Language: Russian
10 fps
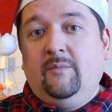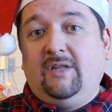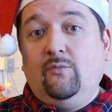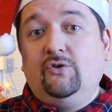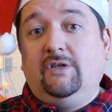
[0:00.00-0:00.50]

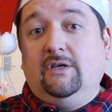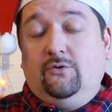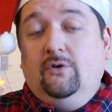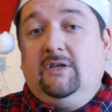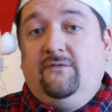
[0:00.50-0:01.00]
потому что
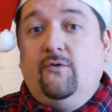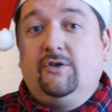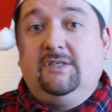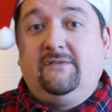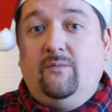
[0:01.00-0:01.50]
только
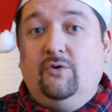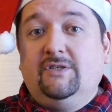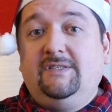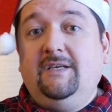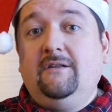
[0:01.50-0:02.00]
творчество
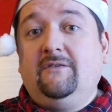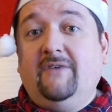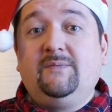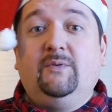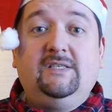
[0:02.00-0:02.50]
может сделать
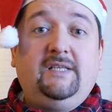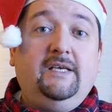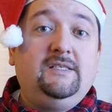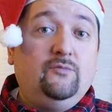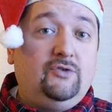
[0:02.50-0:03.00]
вас
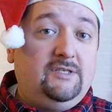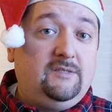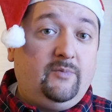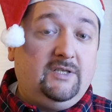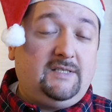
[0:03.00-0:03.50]
по-настоящему,
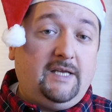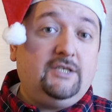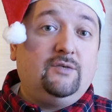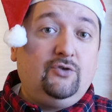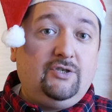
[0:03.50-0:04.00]

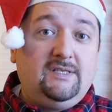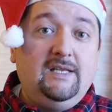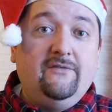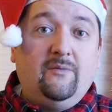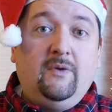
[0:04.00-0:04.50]
по-настоящему
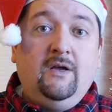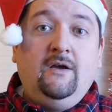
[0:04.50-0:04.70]
счастливым.